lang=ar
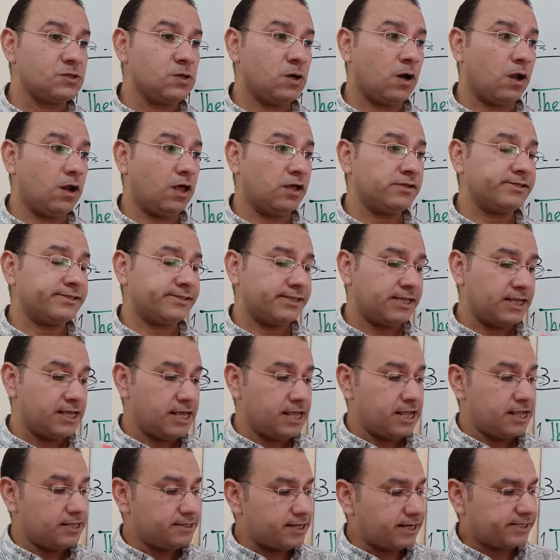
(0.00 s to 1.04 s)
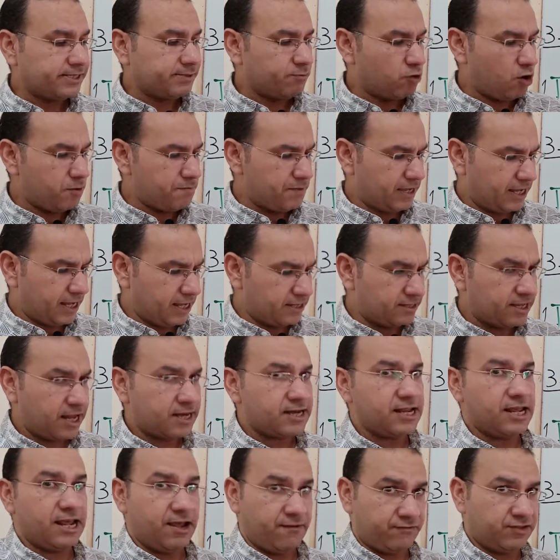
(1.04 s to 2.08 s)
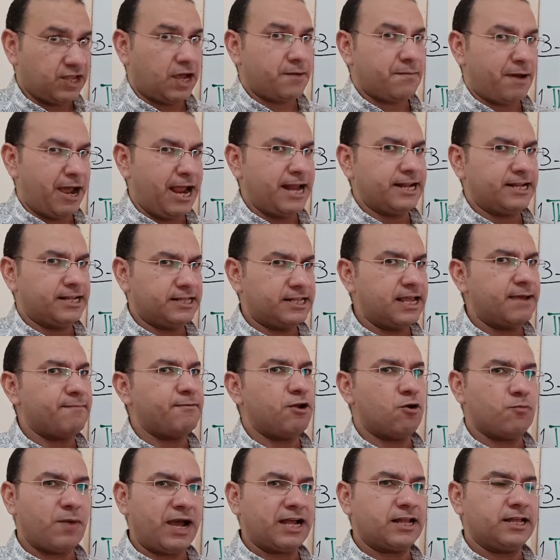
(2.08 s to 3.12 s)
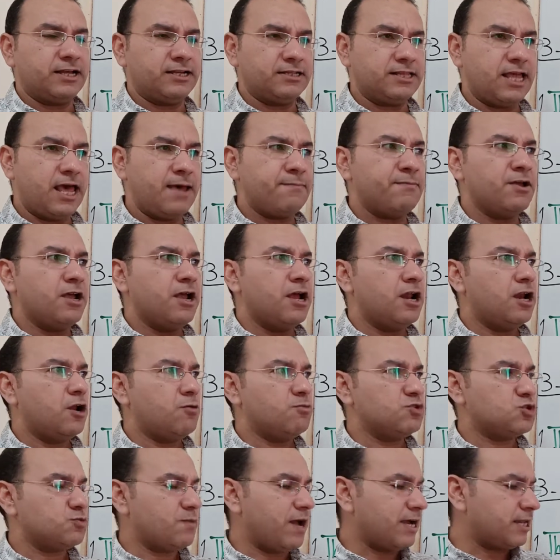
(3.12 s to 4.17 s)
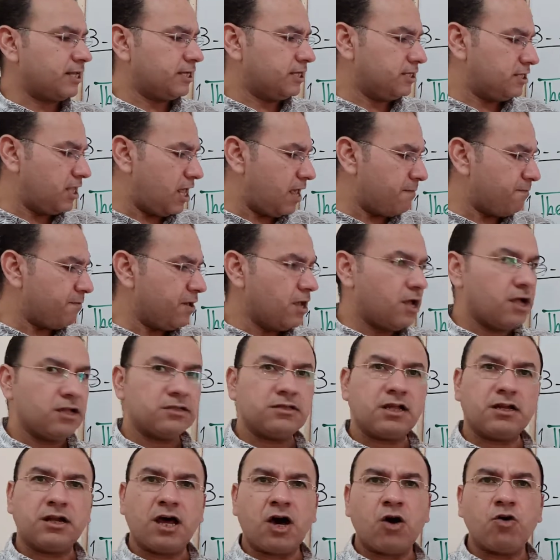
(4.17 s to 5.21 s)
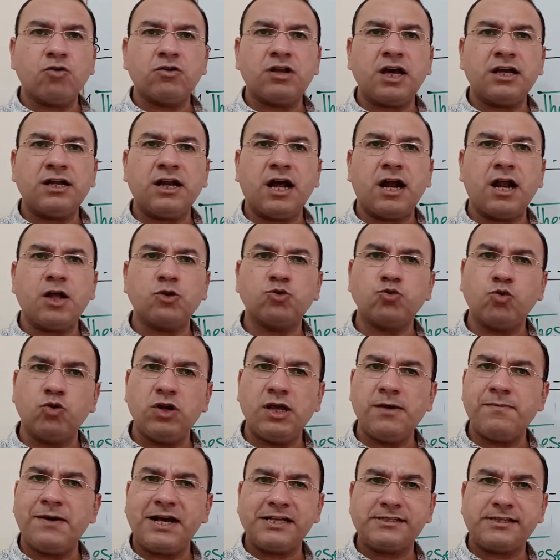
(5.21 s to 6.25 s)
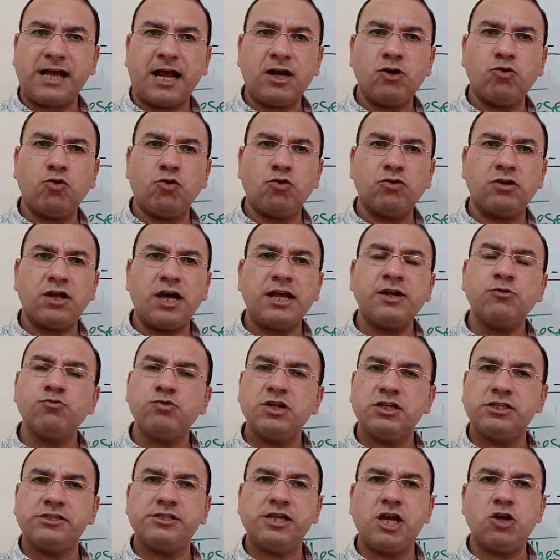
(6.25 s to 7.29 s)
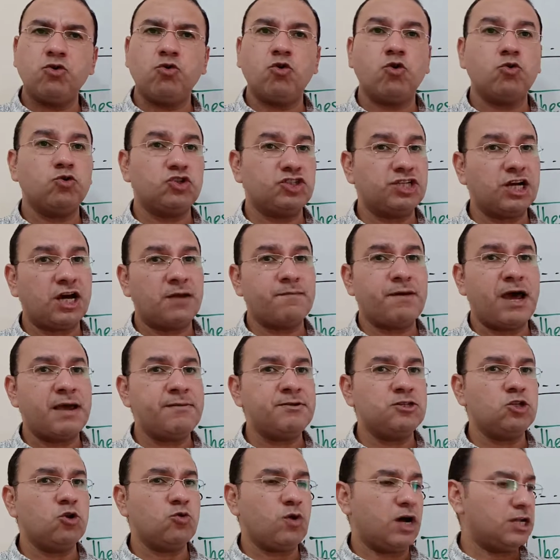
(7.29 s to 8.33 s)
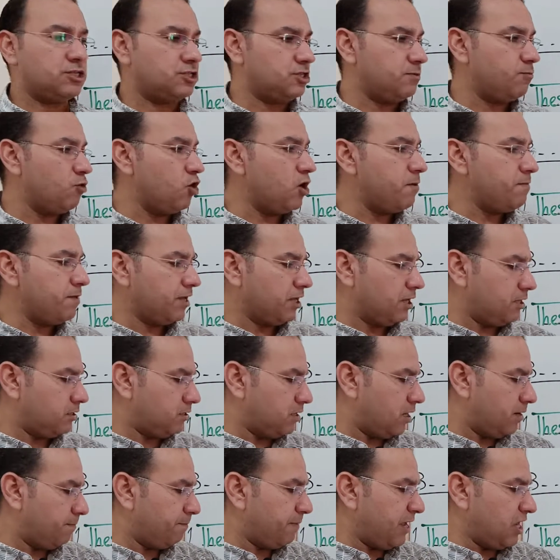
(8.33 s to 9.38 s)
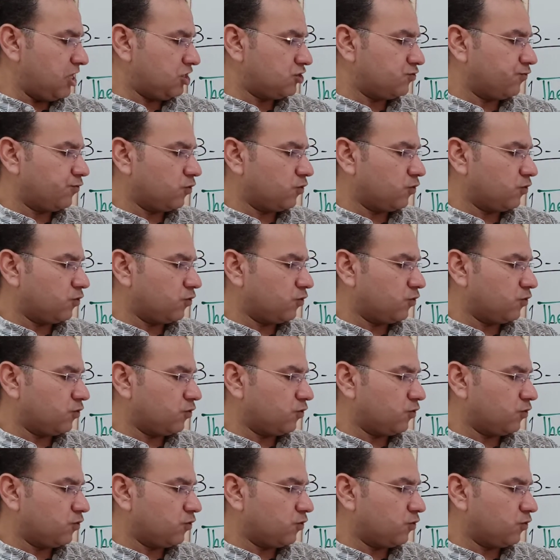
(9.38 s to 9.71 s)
خلاص درس مهم جدا افتح معايا الكتاب لو معاك الكتاب لو مش معاك الكتاب طلعه اونلاين على طول ابحث عنه اونلاين ونزله اشتغل معايا من دلوقتي مهم جدا page 14